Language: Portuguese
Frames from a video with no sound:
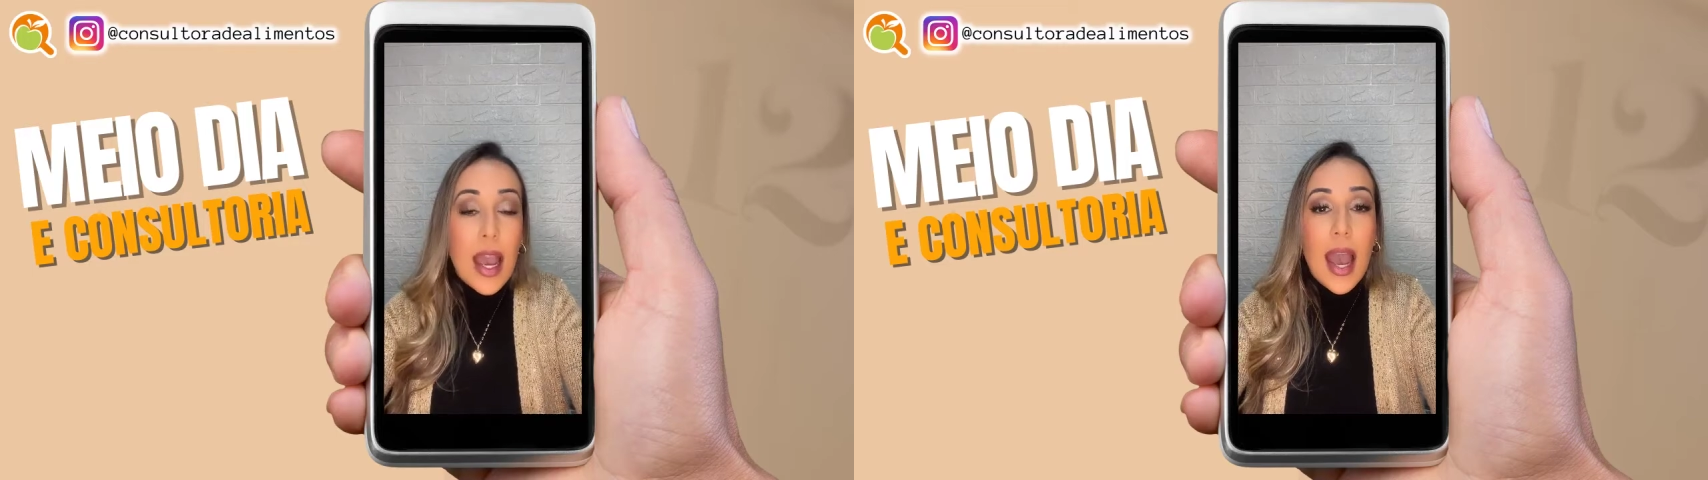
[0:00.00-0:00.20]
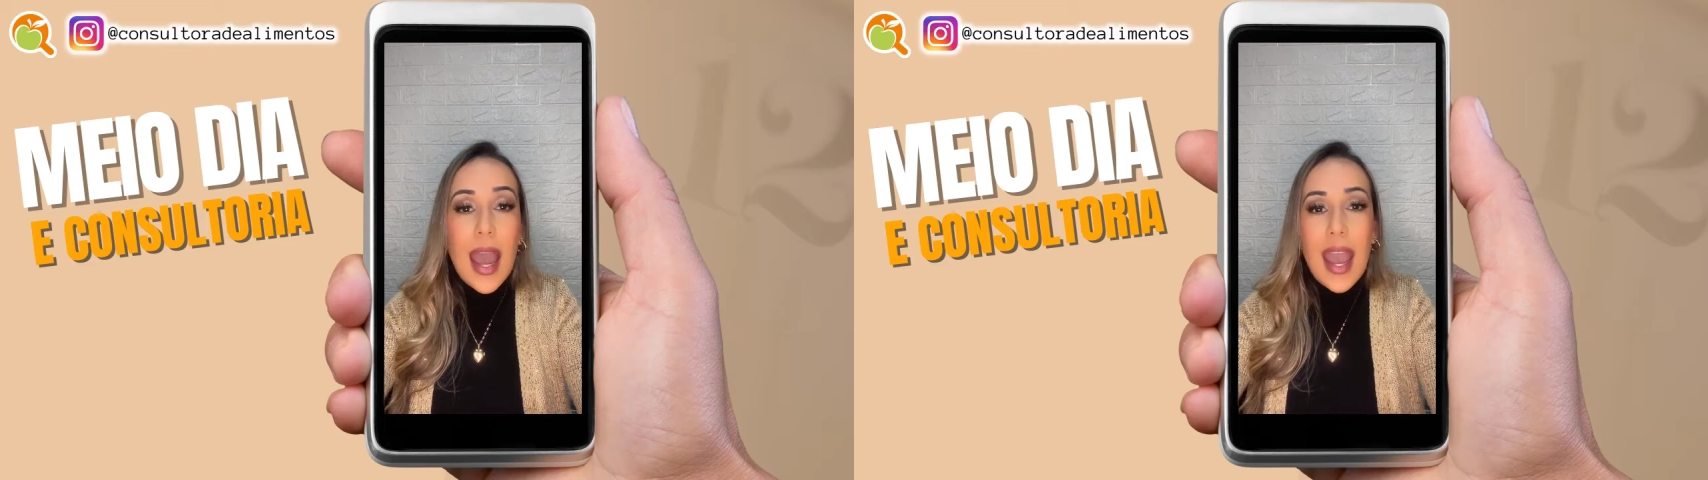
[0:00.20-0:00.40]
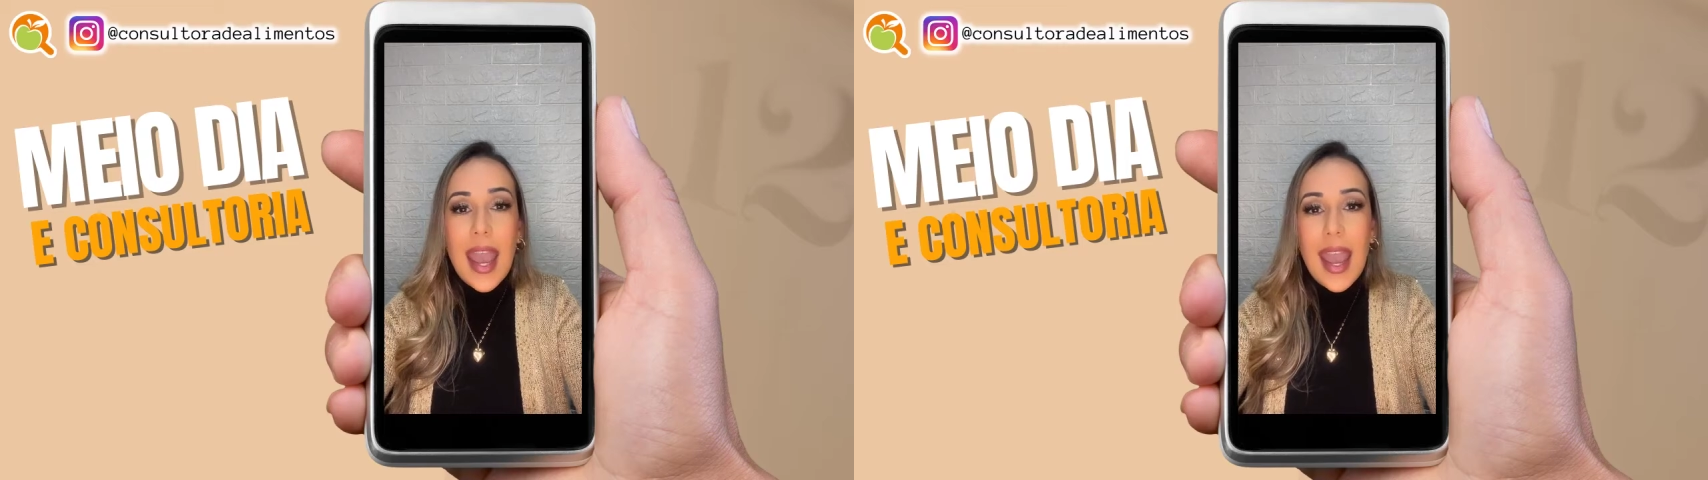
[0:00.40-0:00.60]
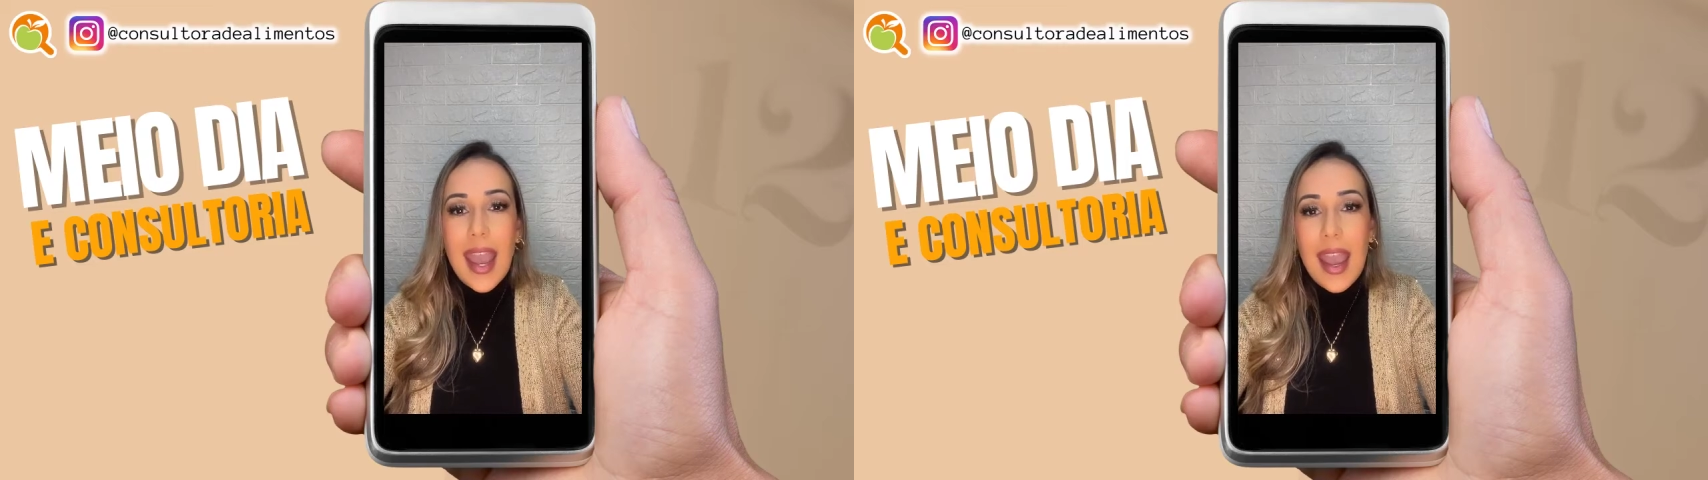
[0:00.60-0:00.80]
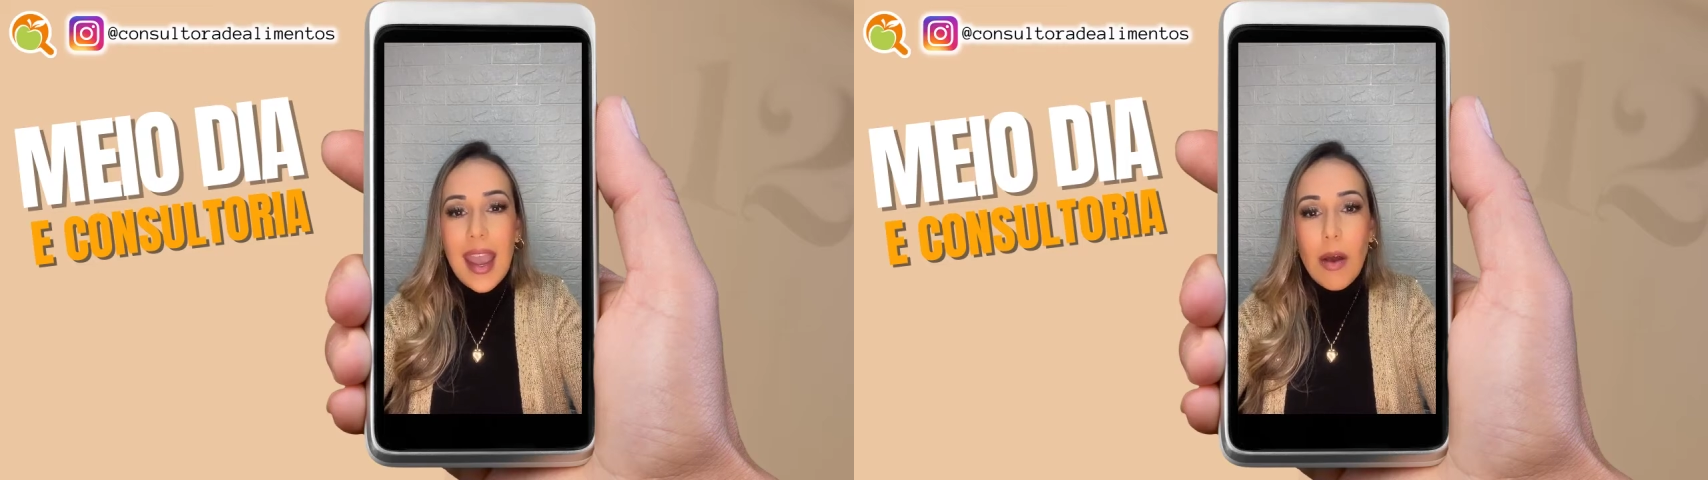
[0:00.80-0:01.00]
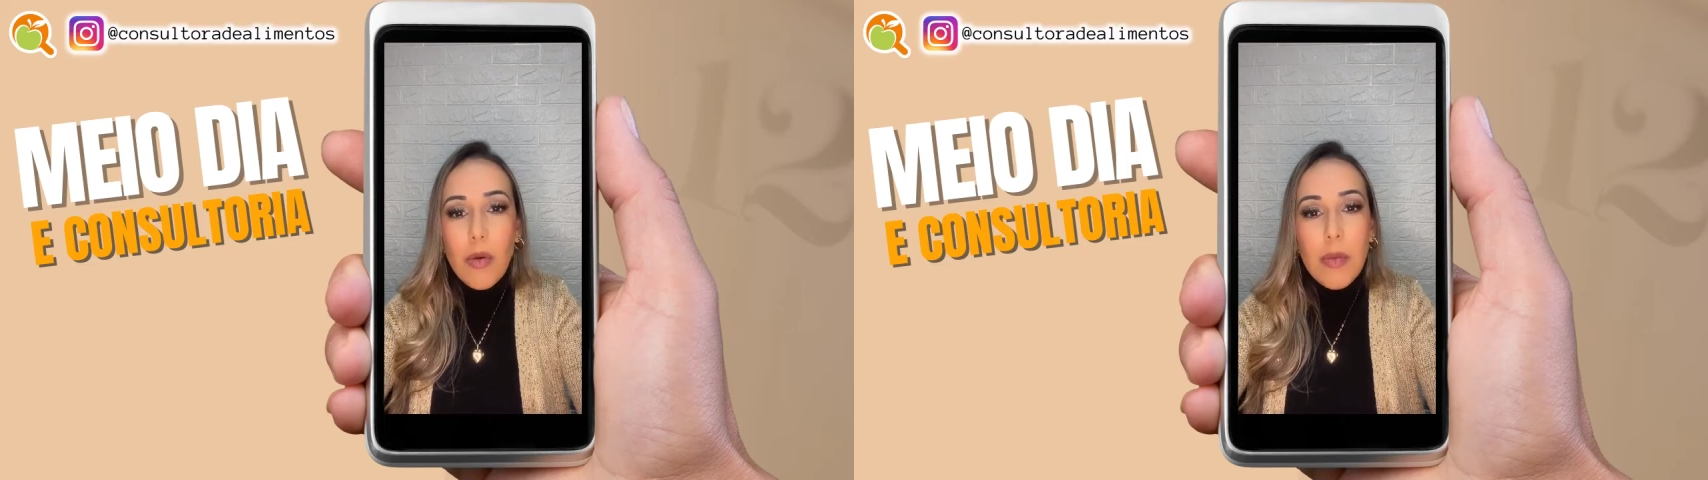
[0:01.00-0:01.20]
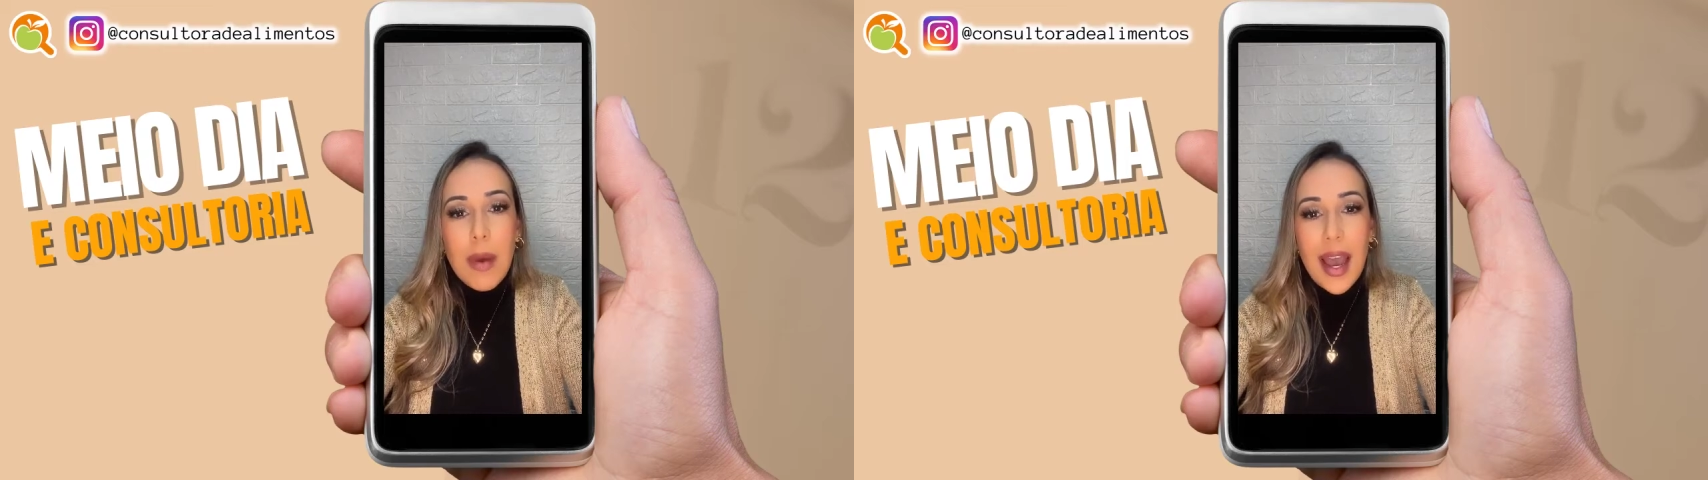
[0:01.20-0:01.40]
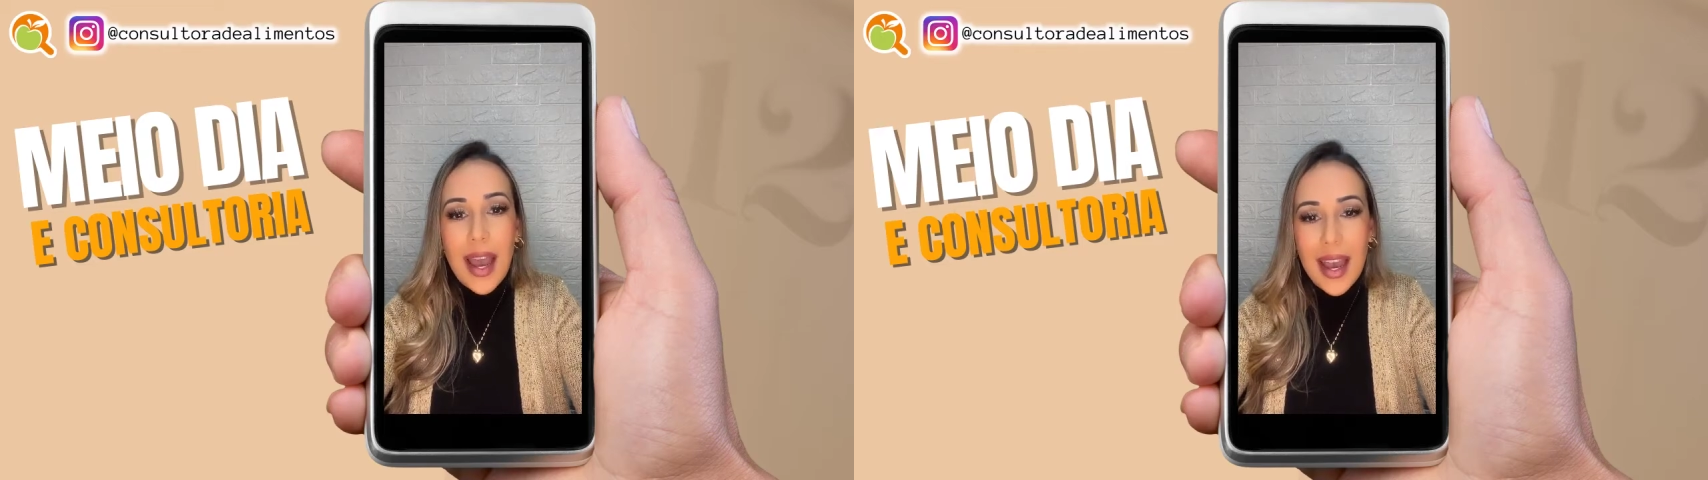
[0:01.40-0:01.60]
é,
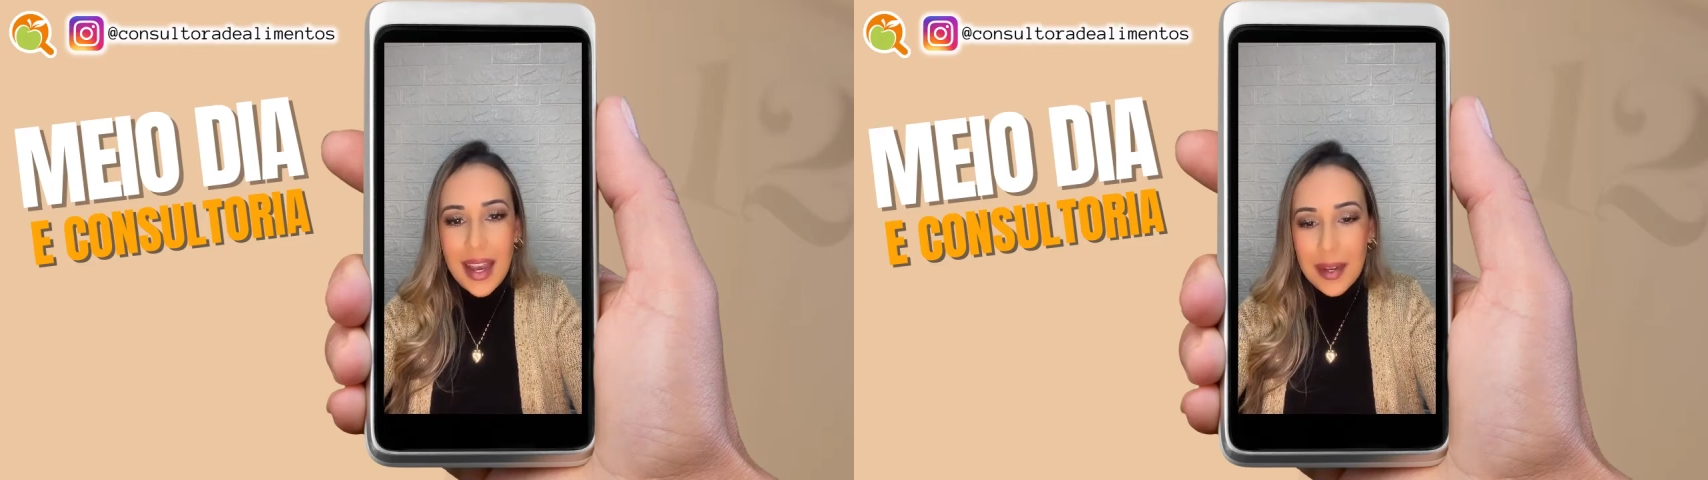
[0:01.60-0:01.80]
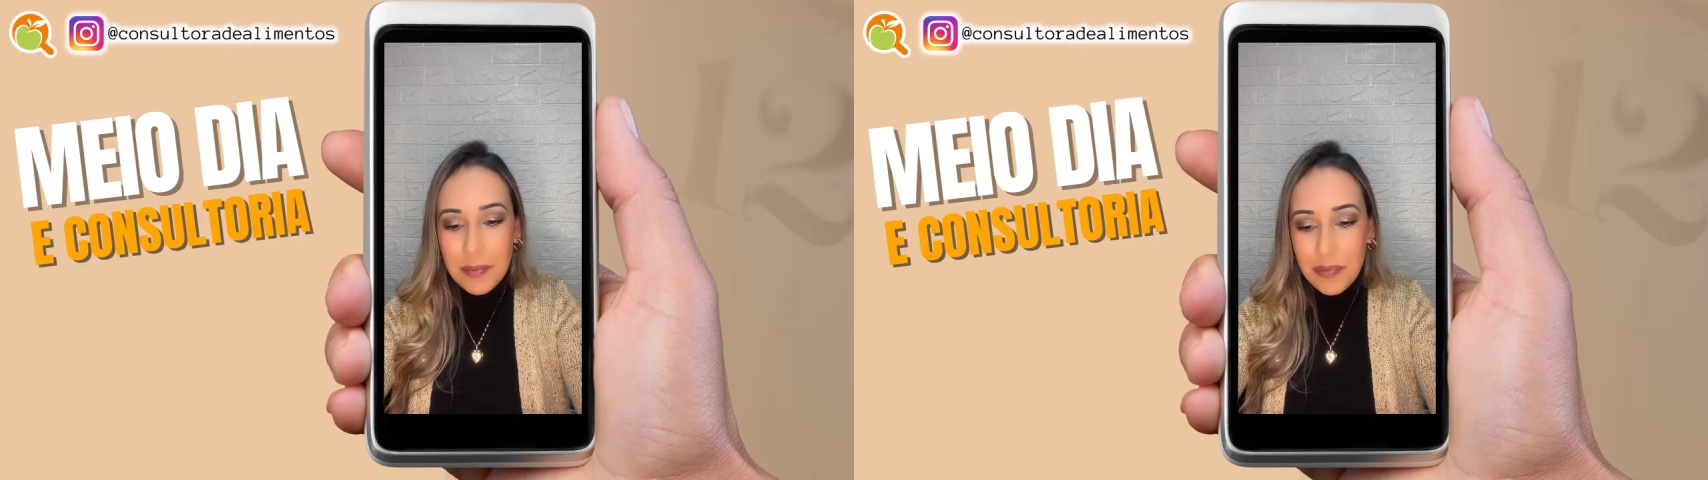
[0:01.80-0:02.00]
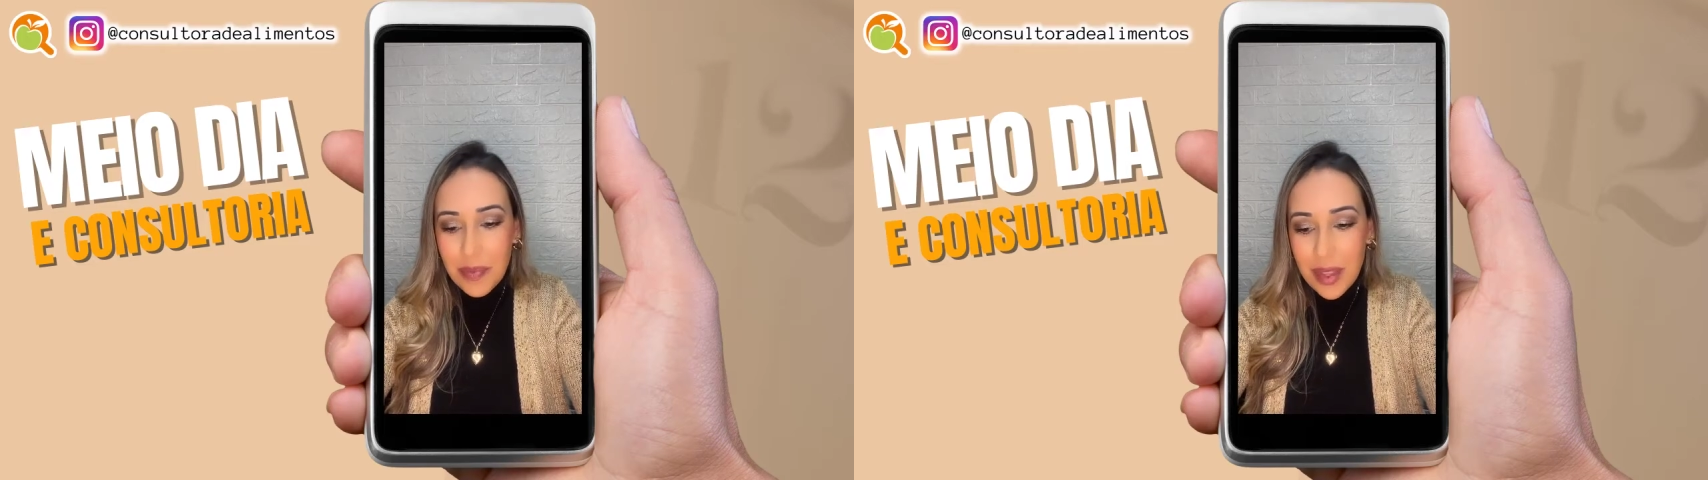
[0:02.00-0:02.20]
uma,